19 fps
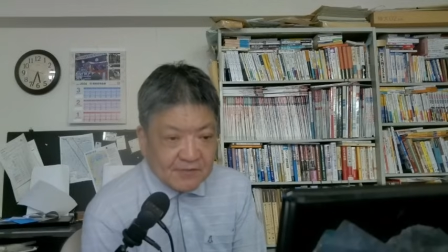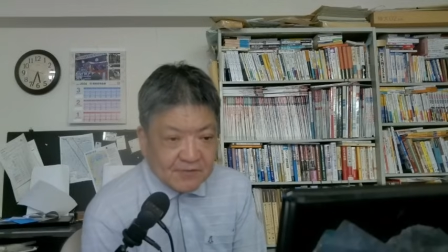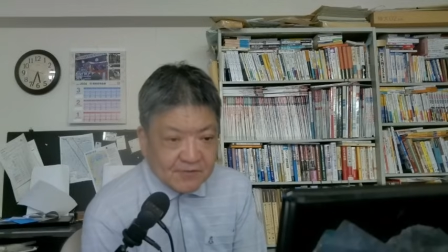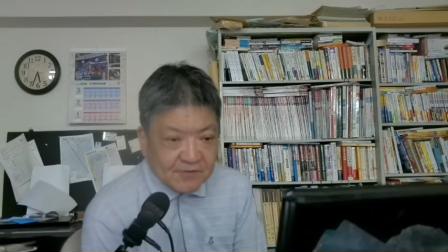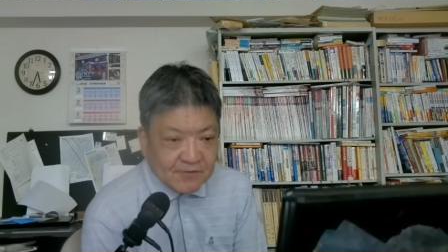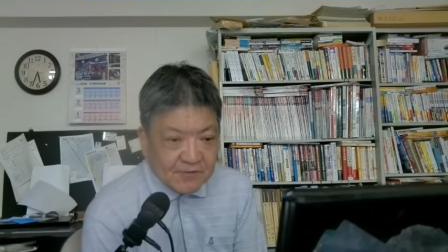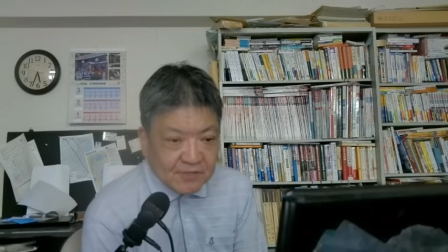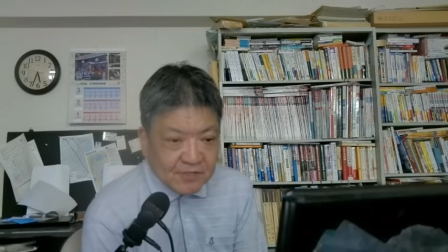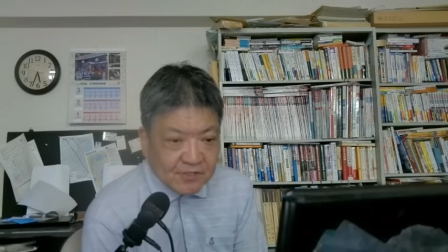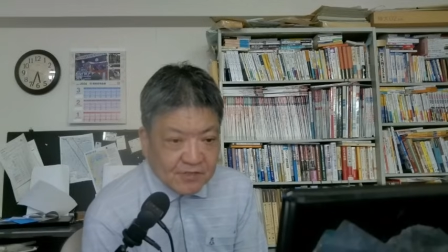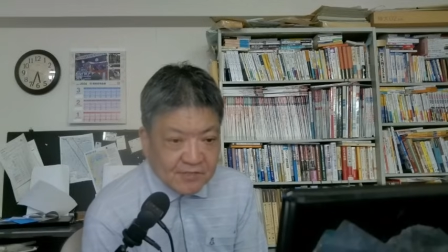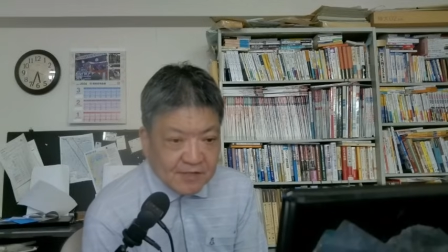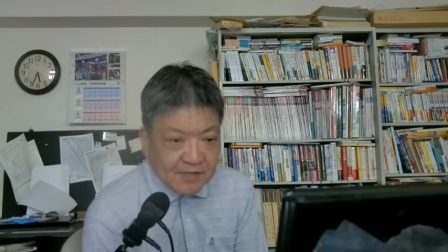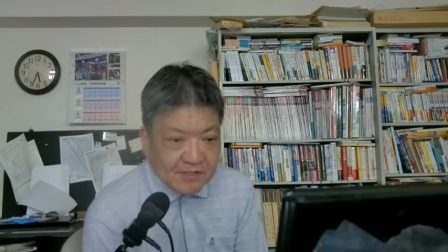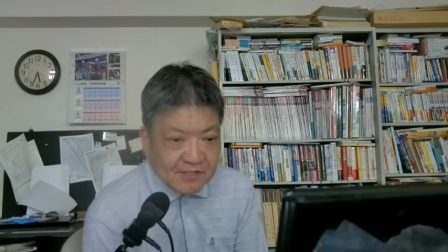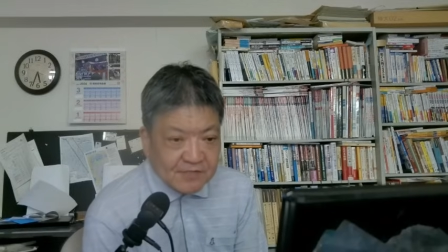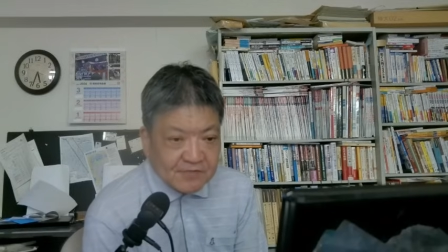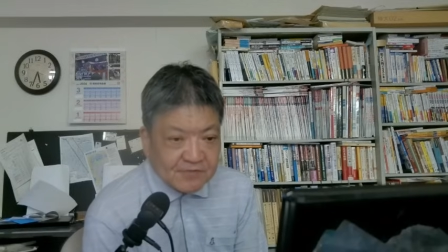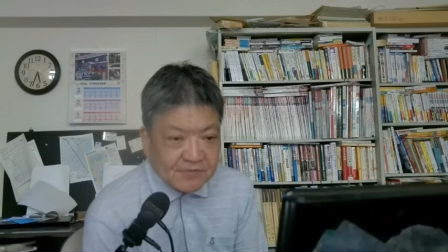この措置
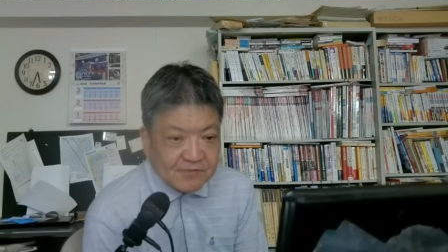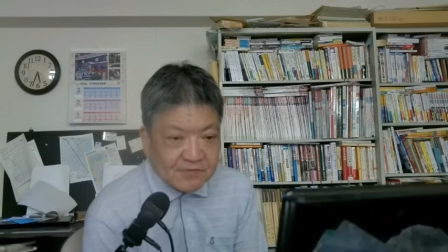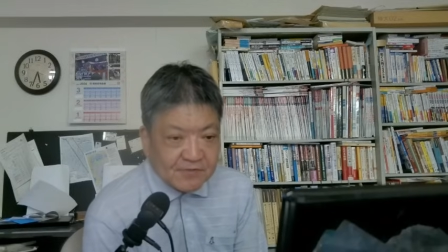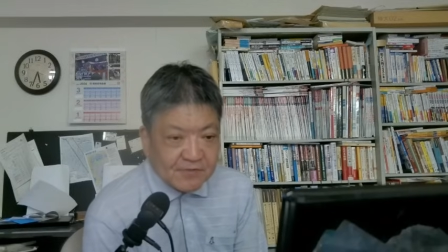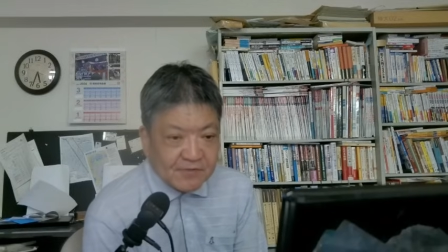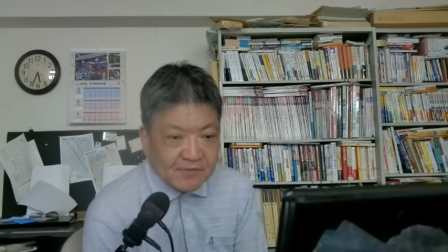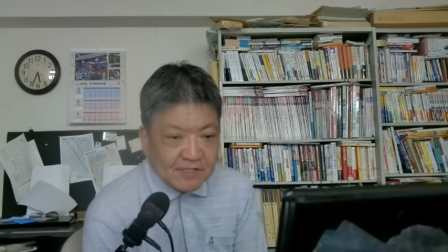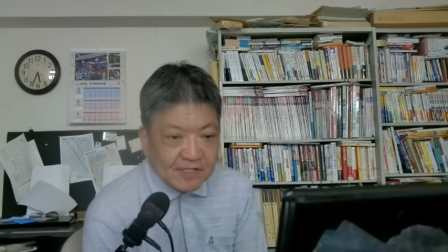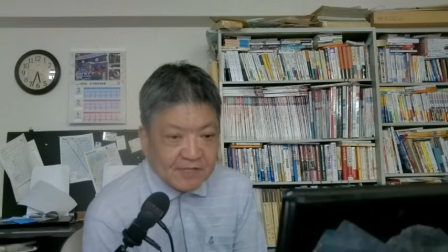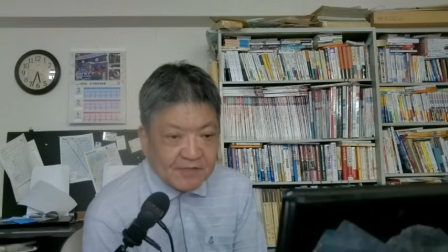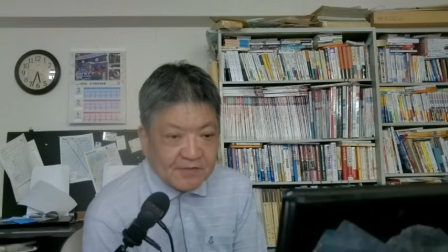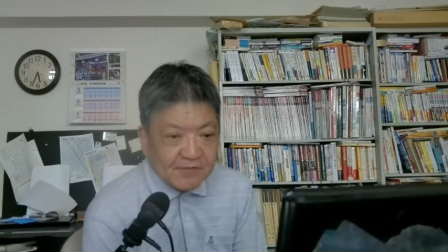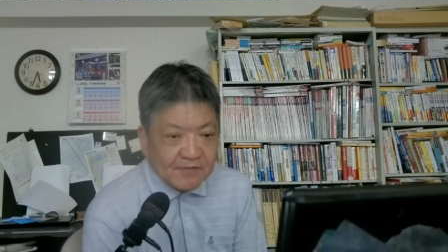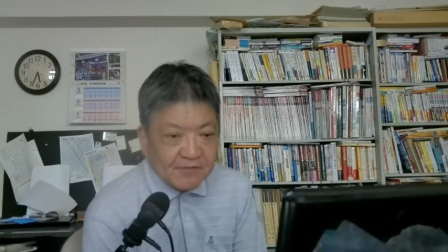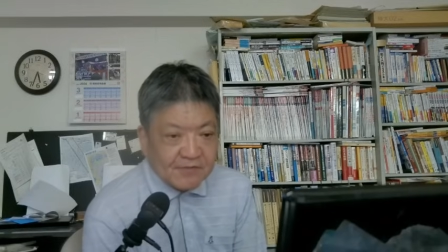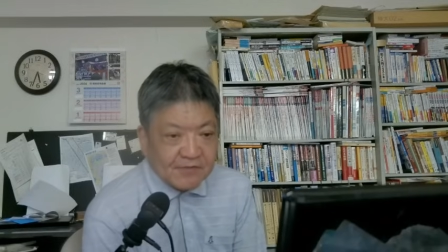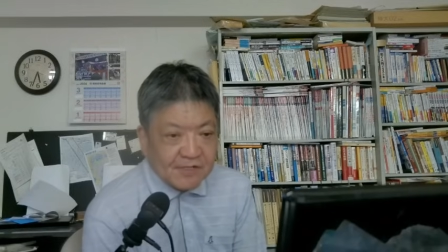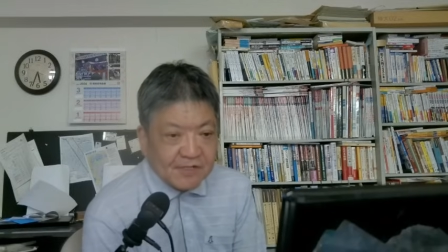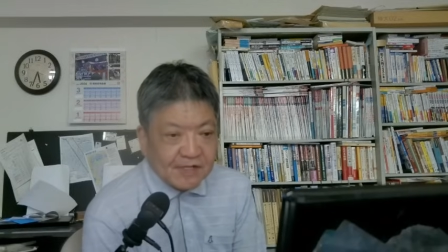は中国共産
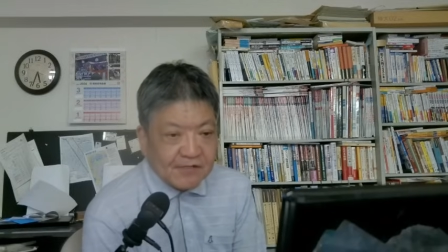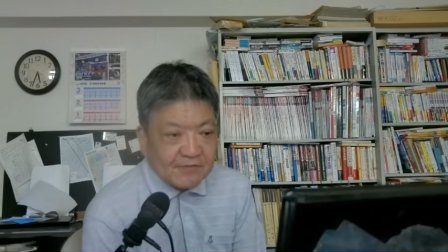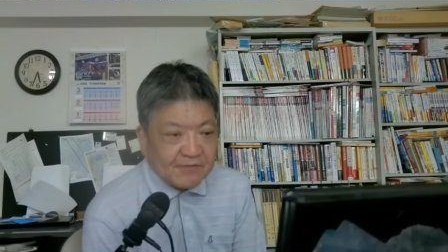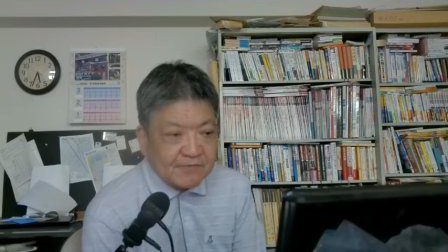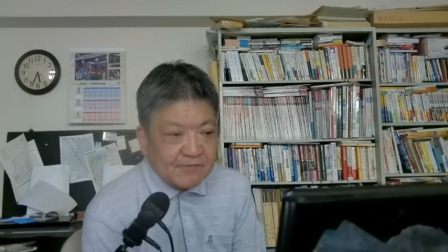党政